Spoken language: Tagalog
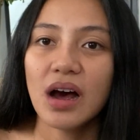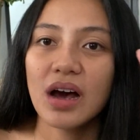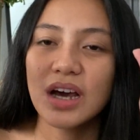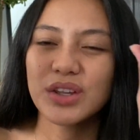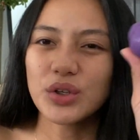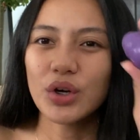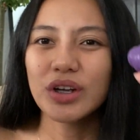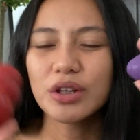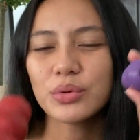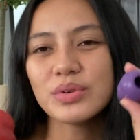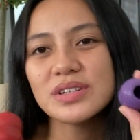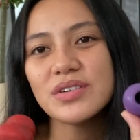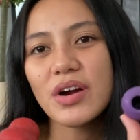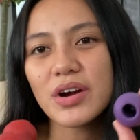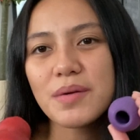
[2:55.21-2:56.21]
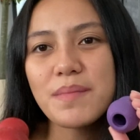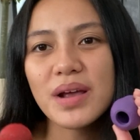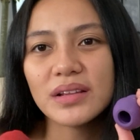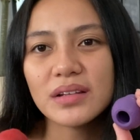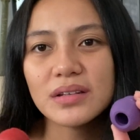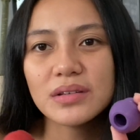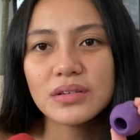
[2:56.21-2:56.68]
Uh, ito, it was
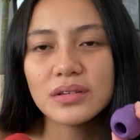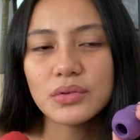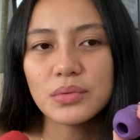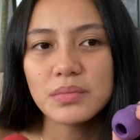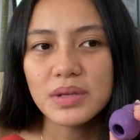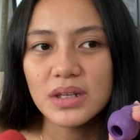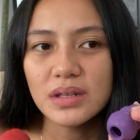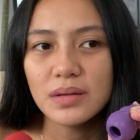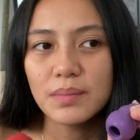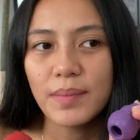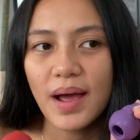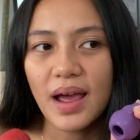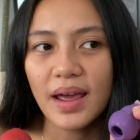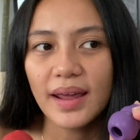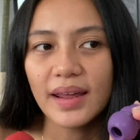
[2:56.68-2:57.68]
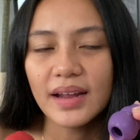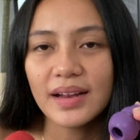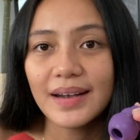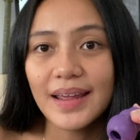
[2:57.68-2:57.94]
recommended to me by